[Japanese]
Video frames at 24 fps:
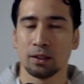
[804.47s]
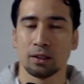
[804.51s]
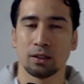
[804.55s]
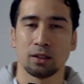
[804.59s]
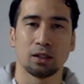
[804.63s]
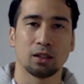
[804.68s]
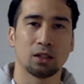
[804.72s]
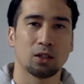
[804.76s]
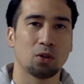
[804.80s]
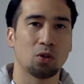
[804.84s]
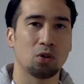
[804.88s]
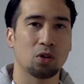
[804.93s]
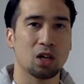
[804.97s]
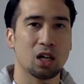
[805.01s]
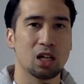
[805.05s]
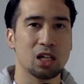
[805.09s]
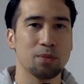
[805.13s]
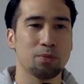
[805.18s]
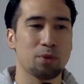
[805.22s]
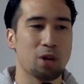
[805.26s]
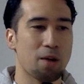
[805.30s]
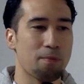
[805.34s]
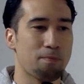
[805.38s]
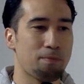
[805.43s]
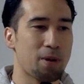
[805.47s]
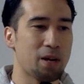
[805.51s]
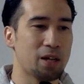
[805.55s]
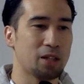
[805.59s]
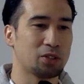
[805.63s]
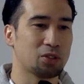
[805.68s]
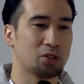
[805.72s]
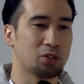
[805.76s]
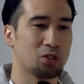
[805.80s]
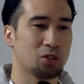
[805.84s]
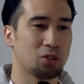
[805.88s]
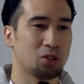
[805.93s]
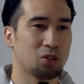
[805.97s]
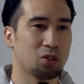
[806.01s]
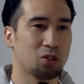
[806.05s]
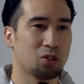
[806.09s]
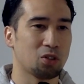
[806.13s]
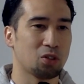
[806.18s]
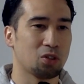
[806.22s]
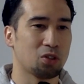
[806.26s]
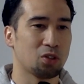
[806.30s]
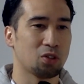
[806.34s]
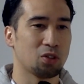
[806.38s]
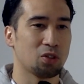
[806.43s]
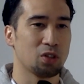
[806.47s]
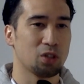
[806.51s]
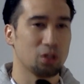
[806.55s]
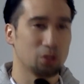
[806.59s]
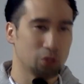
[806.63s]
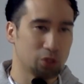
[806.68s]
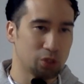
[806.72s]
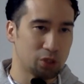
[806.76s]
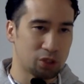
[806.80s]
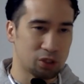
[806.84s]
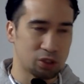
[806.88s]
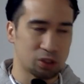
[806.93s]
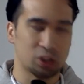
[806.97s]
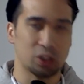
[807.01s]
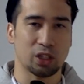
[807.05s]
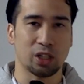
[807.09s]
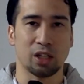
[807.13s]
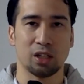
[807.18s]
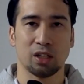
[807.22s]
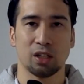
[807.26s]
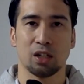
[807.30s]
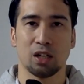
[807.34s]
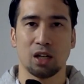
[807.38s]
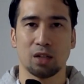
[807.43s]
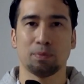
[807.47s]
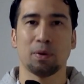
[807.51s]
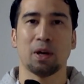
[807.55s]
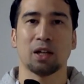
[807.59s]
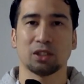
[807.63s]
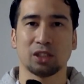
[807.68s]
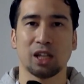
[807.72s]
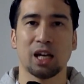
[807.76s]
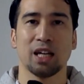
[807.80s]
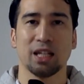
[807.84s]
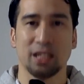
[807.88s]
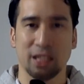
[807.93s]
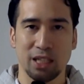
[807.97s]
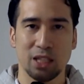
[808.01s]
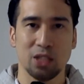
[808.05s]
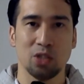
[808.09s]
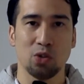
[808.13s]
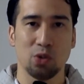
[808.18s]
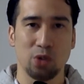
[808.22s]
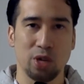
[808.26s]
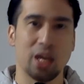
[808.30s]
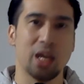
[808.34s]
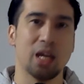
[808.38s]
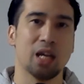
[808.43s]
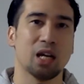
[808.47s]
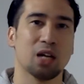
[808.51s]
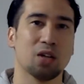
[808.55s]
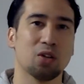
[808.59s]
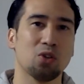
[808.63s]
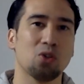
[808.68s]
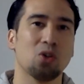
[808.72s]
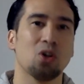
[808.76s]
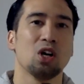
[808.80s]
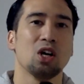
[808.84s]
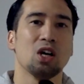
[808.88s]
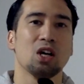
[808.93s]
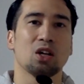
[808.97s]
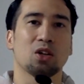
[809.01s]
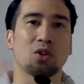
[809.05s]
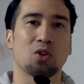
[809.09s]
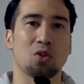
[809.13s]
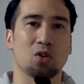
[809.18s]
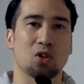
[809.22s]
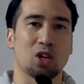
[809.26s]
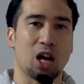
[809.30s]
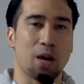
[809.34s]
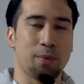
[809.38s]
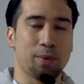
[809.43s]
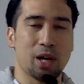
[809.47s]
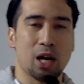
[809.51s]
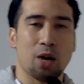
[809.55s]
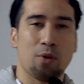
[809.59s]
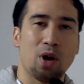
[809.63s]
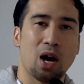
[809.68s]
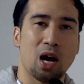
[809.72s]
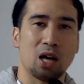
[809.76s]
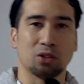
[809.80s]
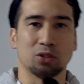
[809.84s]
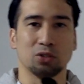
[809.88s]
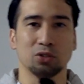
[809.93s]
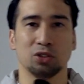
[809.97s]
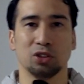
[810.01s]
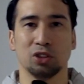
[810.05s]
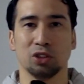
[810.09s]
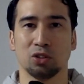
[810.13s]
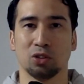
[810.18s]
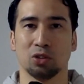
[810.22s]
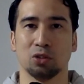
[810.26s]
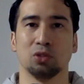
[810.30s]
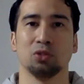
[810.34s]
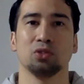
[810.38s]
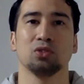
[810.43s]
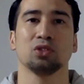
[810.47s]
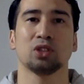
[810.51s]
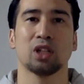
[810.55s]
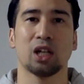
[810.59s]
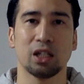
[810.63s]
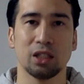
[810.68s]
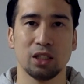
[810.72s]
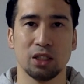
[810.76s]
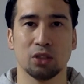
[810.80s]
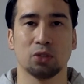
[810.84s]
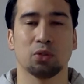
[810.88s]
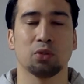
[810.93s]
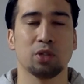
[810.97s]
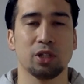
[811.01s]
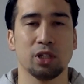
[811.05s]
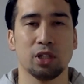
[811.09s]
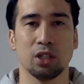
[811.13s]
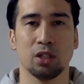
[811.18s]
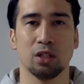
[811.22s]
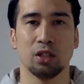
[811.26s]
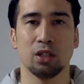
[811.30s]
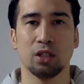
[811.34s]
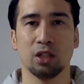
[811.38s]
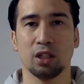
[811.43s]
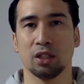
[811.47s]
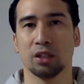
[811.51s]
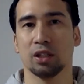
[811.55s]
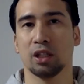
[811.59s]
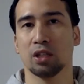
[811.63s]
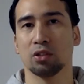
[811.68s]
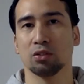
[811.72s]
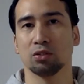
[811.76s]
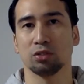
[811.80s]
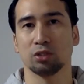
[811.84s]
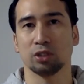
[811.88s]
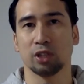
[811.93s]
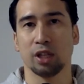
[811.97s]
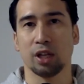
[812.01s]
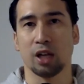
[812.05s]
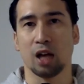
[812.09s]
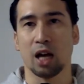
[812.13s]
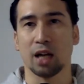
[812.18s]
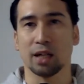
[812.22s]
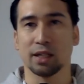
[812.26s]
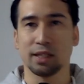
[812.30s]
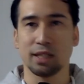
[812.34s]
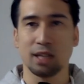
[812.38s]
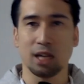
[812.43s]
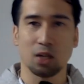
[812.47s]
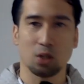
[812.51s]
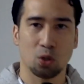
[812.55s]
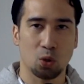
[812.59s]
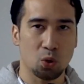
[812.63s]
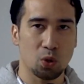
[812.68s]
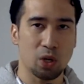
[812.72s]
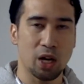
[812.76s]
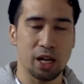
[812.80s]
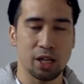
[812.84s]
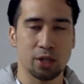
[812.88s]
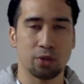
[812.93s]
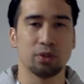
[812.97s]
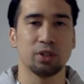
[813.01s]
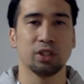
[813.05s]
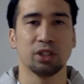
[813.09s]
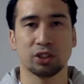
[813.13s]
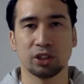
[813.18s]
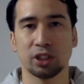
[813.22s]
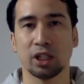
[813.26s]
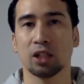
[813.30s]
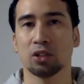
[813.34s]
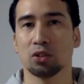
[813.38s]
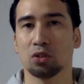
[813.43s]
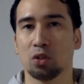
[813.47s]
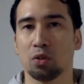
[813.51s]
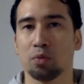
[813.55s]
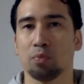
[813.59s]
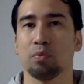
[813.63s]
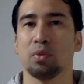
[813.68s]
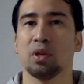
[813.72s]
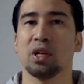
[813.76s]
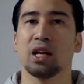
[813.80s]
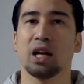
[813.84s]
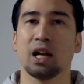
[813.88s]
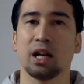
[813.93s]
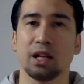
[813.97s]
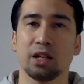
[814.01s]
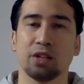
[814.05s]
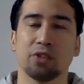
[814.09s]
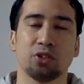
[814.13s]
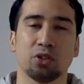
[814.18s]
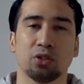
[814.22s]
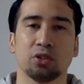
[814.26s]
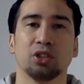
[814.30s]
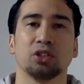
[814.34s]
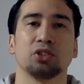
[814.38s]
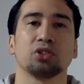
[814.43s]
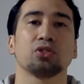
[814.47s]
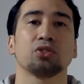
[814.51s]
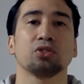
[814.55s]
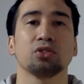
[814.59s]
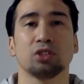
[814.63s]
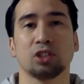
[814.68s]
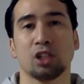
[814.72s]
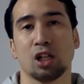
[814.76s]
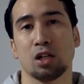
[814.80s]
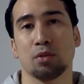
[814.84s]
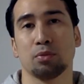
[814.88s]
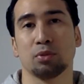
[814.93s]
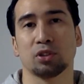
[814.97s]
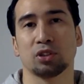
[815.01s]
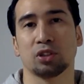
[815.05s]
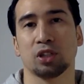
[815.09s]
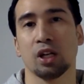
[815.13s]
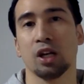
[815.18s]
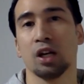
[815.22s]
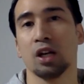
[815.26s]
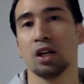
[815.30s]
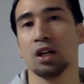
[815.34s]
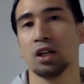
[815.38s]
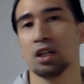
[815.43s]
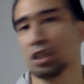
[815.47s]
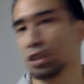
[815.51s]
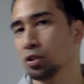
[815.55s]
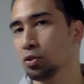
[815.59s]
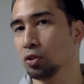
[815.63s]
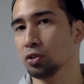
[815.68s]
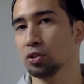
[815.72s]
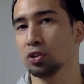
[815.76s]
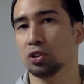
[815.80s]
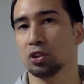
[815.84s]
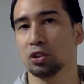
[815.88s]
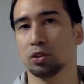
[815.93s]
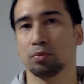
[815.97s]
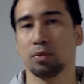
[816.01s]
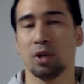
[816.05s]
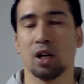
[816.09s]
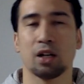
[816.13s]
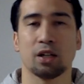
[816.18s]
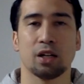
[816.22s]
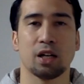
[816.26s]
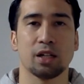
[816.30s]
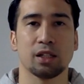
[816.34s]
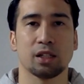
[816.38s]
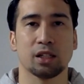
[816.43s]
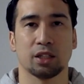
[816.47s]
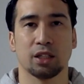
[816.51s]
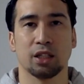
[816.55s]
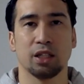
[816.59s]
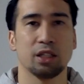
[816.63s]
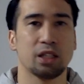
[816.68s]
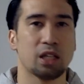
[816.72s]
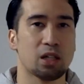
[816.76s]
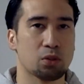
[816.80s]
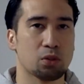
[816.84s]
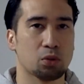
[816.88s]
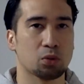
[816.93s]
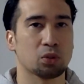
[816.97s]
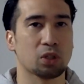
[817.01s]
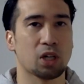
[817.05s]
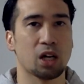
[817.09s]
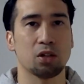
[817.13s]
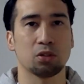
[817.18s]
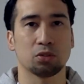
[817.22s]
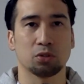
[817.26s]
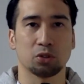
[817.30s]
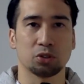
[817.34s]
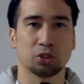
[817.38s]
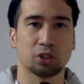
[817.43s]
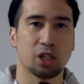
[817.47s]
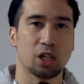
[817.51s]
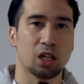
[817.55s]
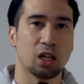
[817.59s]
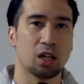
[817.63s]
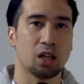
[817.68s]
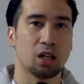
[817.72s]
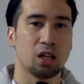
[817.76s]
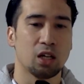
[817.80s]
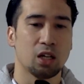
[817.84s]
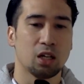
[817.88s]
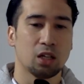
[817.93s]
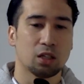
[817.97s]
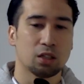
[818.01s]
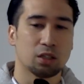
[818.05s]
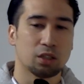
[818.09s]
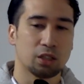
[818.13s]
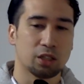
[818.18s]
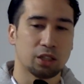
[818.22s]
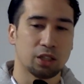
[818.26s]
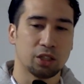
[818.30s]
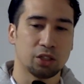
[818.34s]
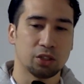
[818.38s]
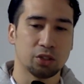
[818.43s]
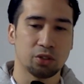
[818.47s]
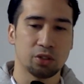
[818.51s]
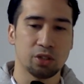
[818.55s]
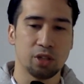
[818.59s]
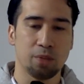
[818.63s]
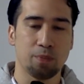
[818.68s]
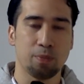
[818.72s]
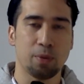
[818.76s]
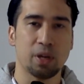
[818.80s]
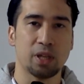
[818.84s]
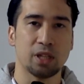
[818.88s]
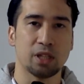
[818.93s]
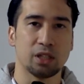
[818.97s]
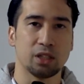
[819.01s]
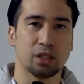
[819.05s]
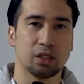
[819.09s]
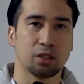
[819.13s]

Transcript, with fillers: えー、他にもやっぱりそのやっぱ最近の映画のこのカメラワークっていうのをふんだんに取り入れてるんで、飽きが来ないようにちゃんと見られるように作ってあります。一つまあ何か気になることがあるとしたら、えー、非常にやっぱり